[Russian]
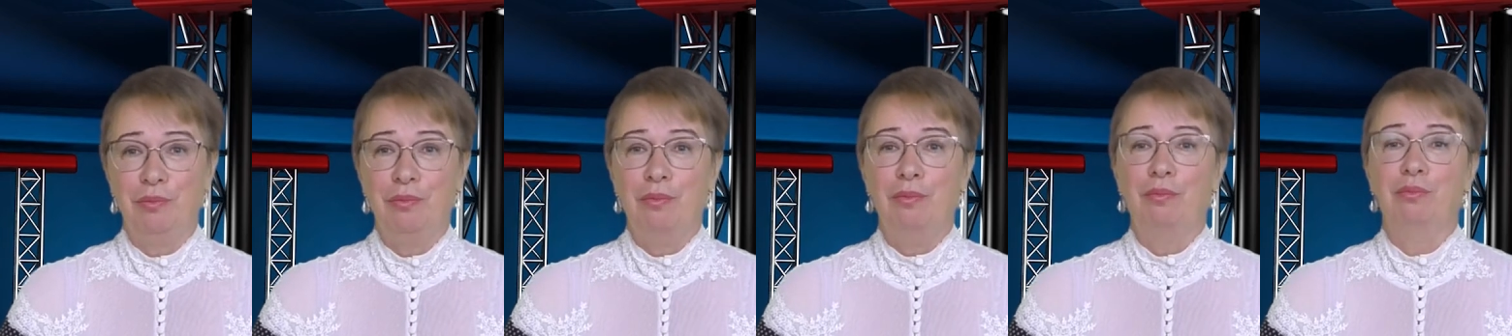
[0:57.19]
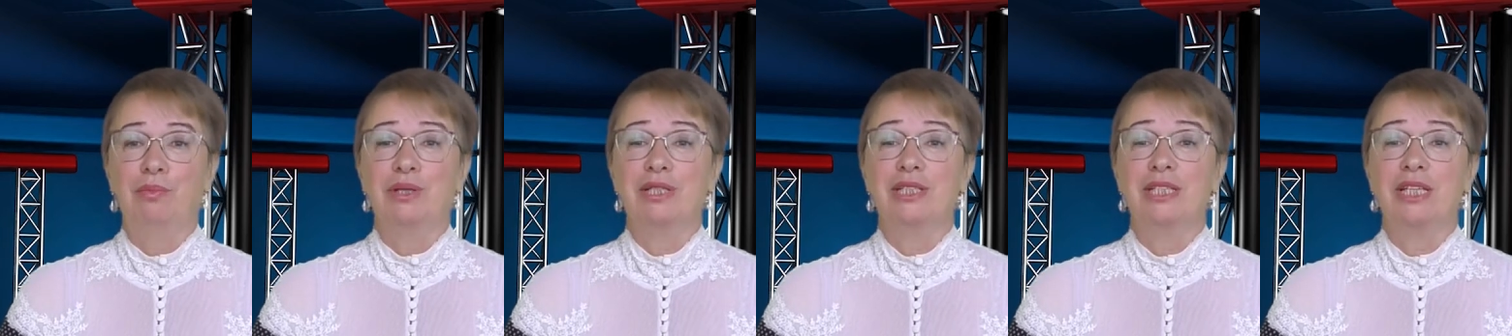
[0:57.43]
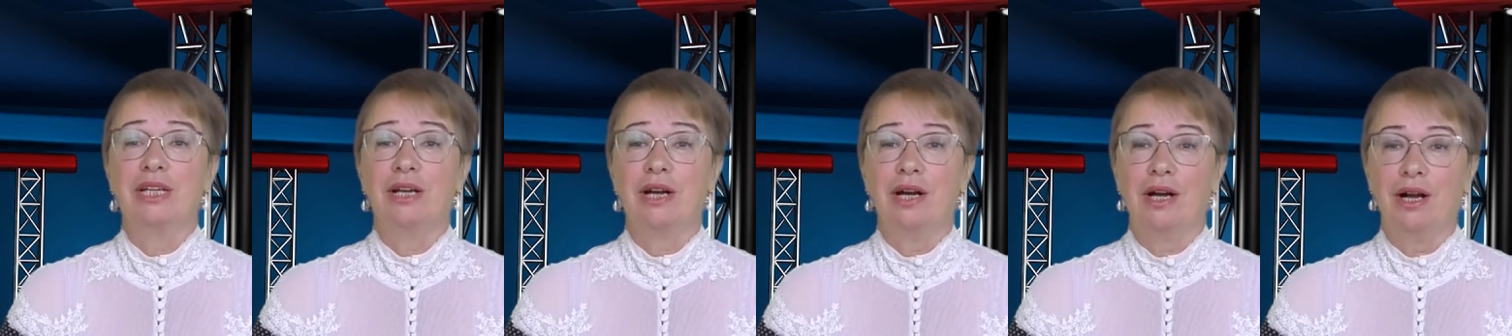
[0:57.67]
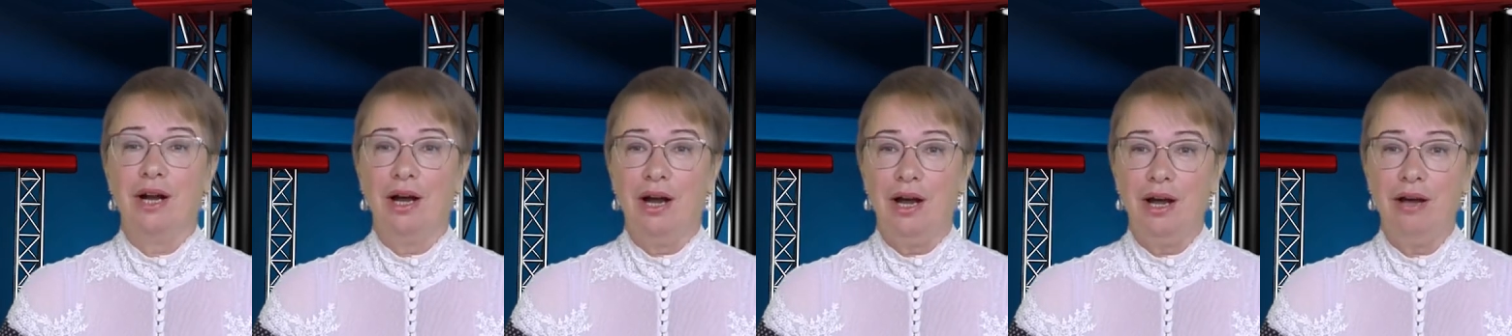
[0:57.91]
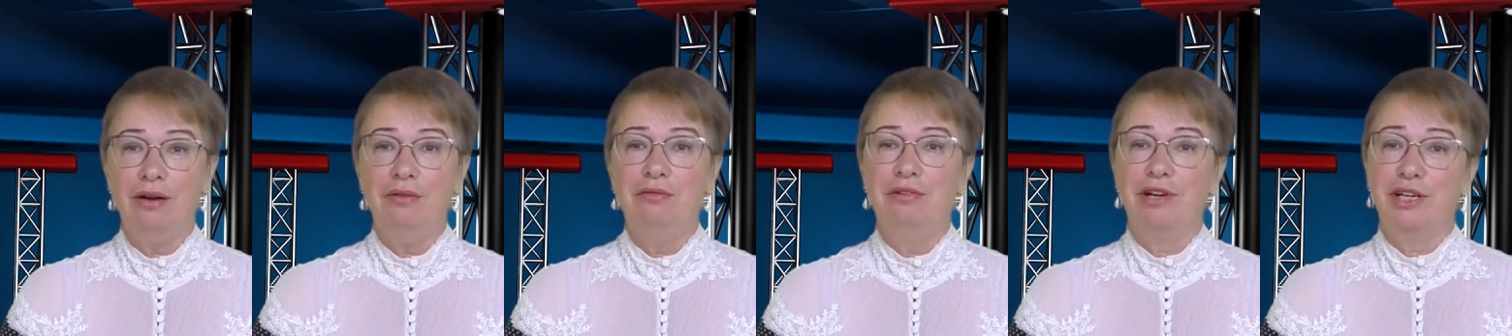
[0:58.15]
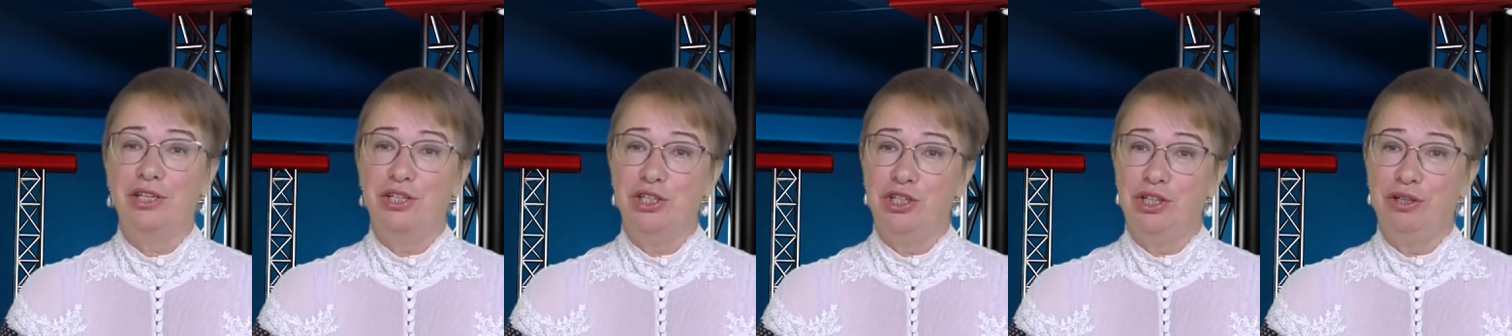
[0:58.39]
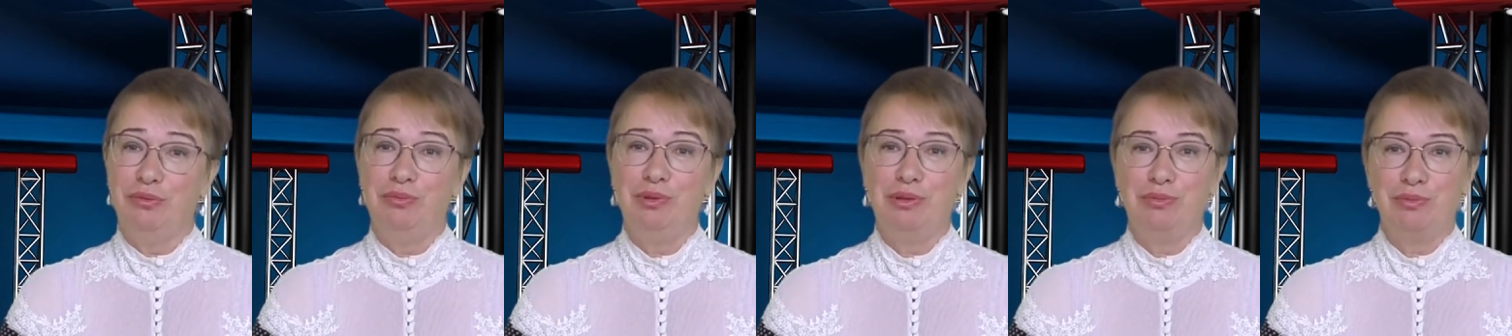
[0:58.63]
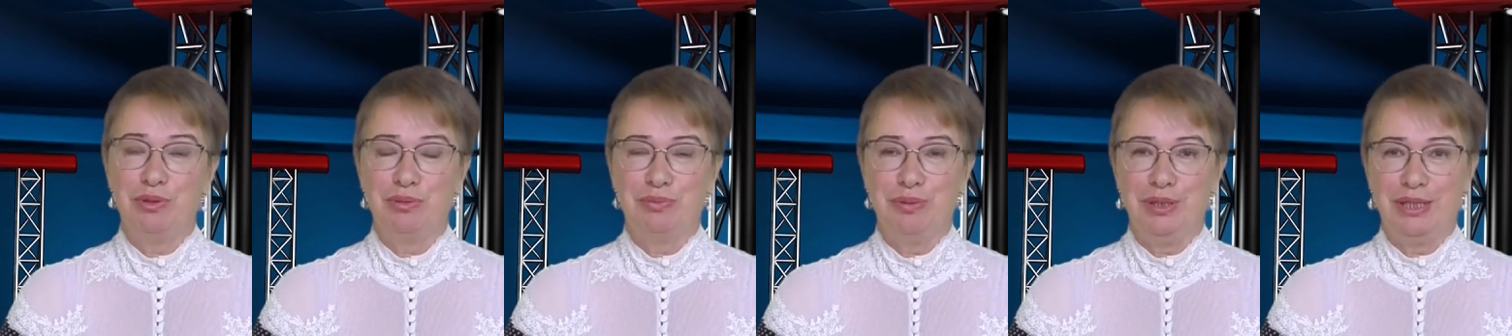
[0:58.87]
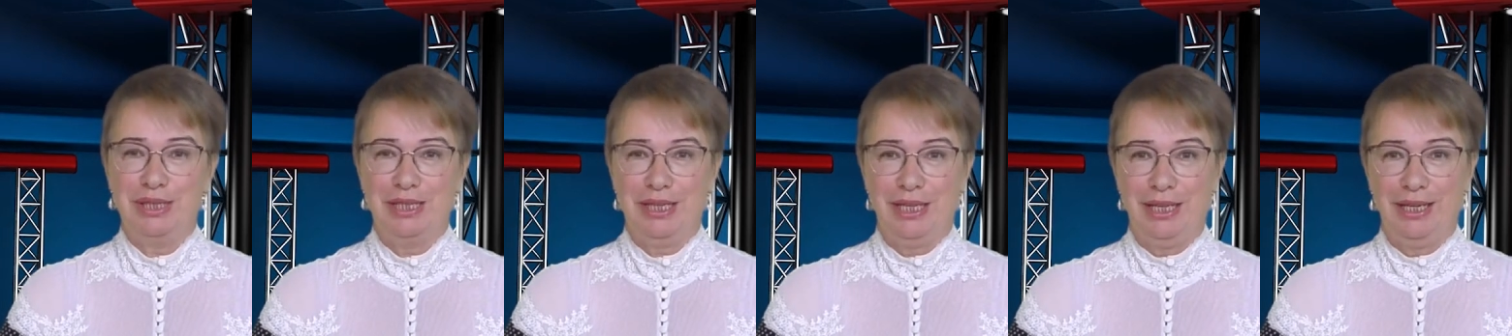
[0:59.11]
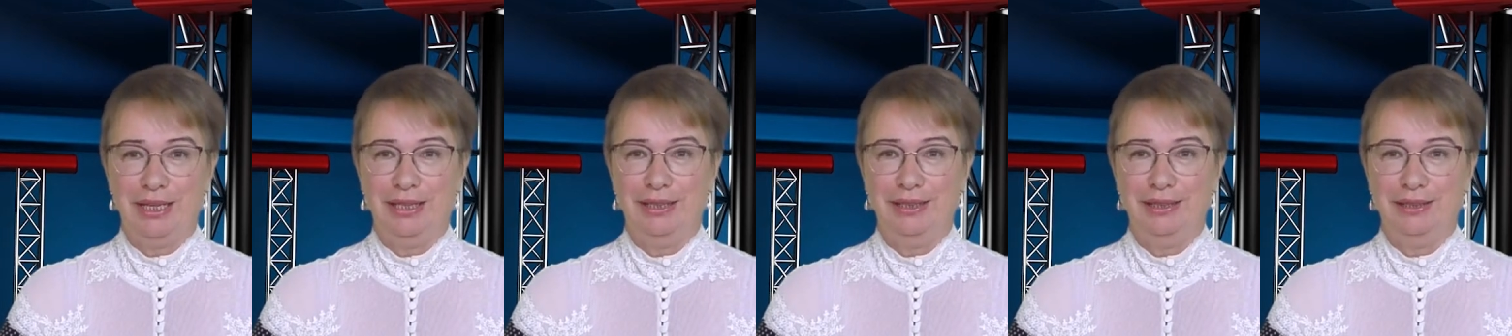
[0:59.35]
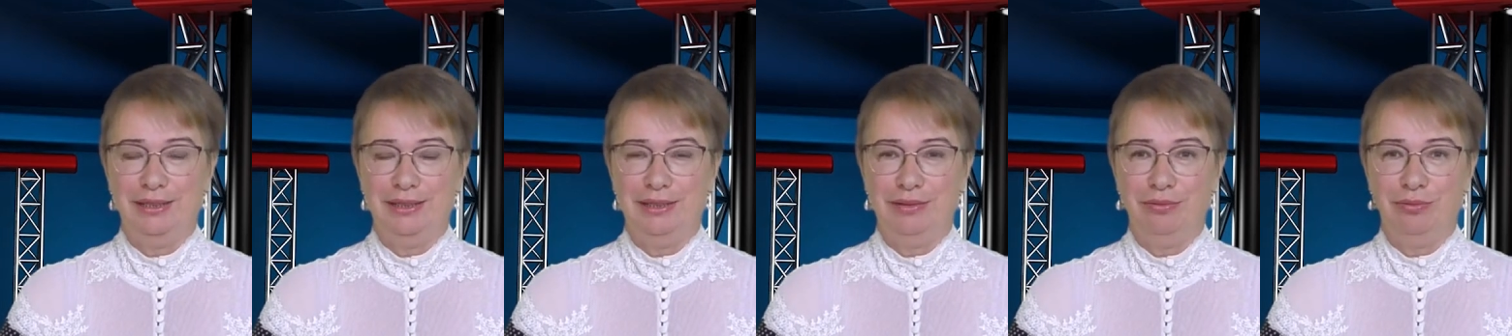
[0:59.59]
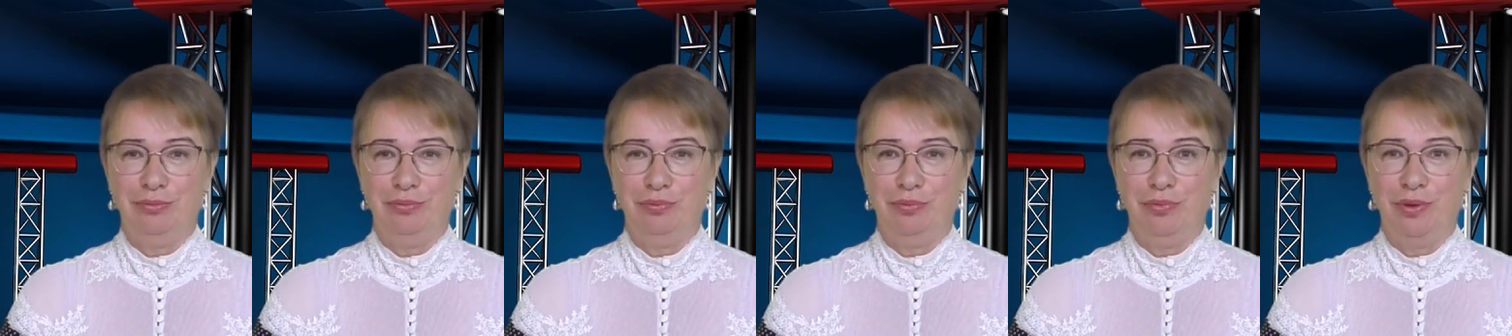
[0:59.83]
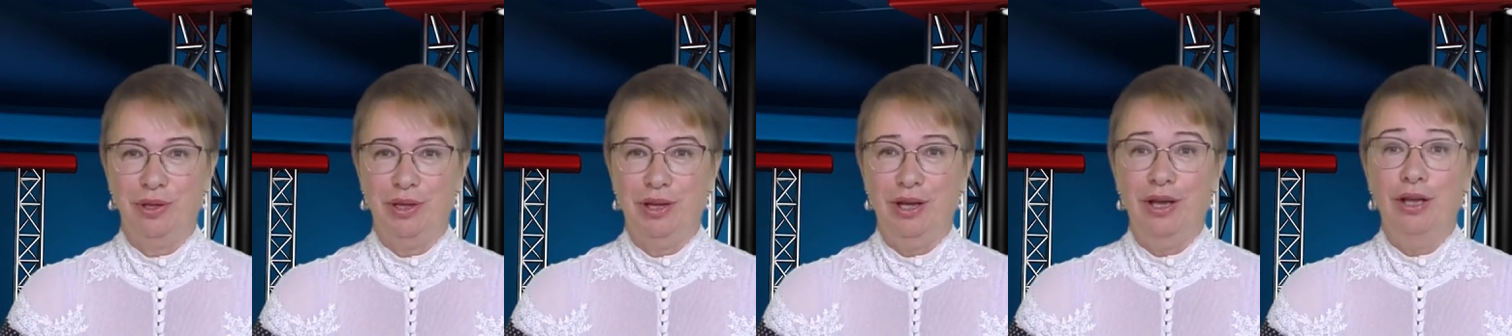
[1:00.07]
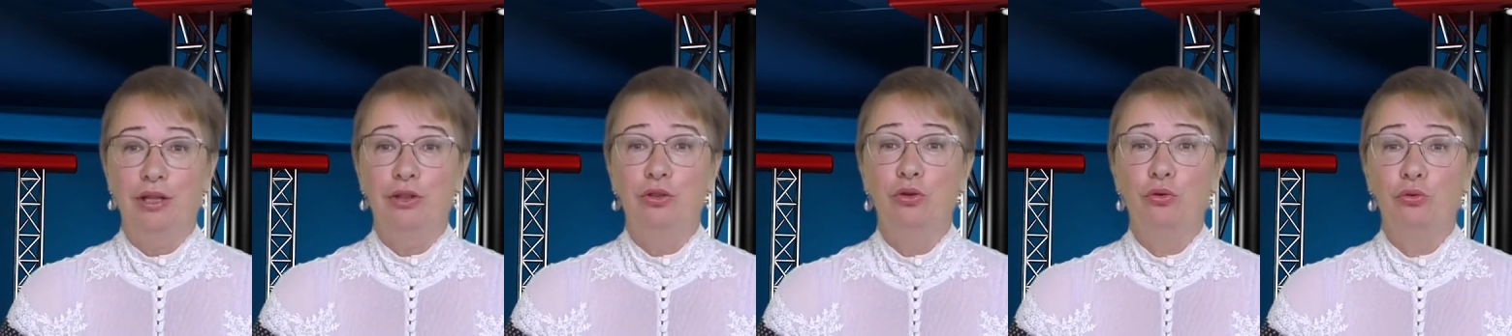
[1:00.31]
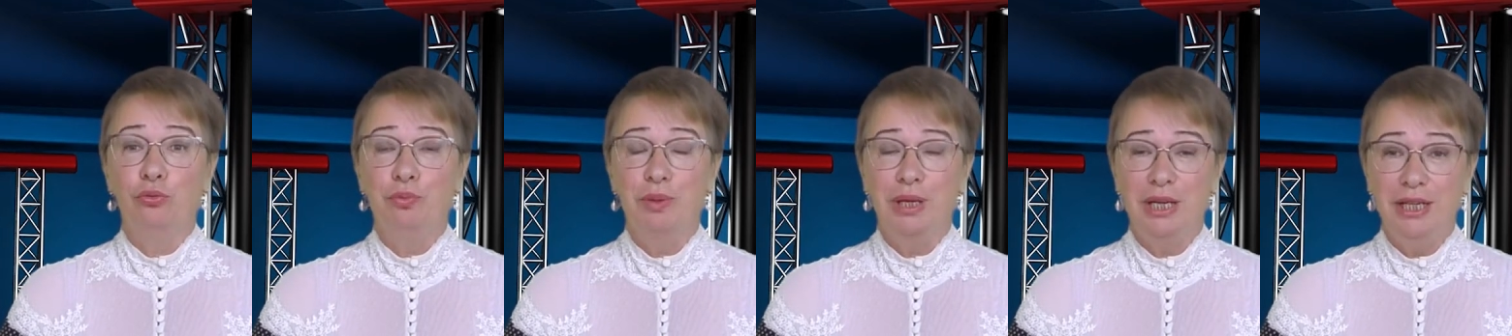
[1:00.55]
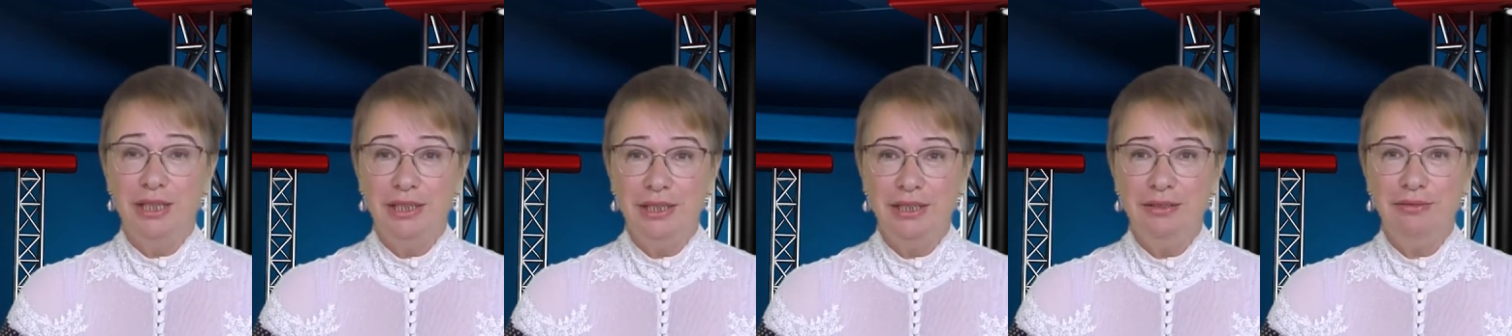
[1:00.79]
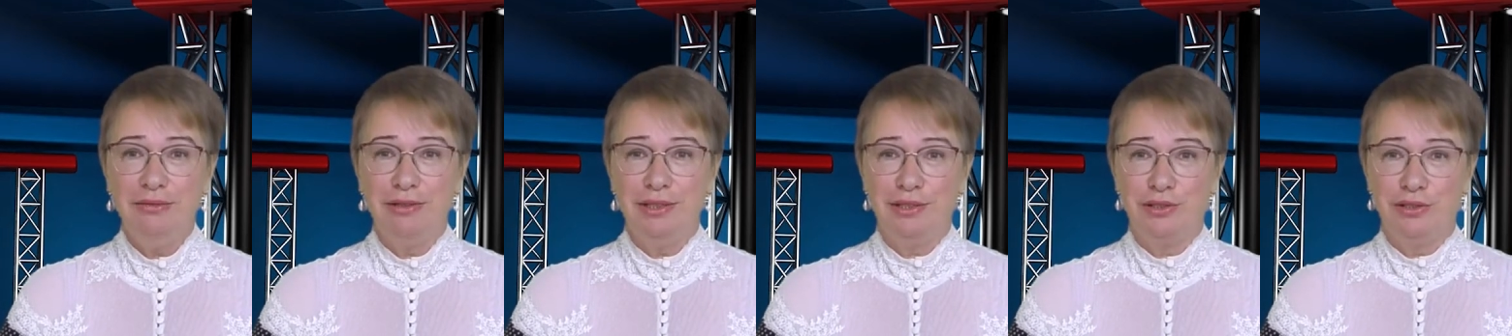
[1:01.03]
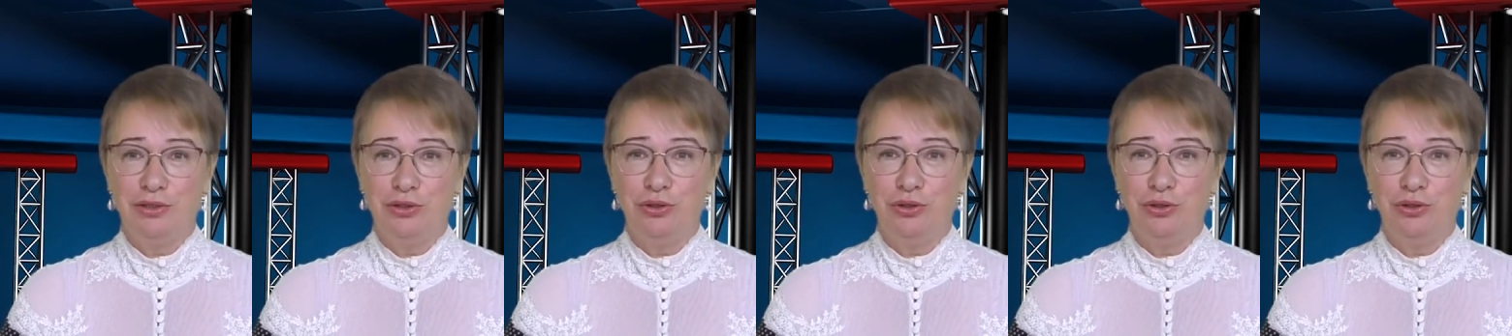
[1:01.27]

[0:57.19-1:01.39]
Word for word: по 40 врачебным специальностям но впереди вас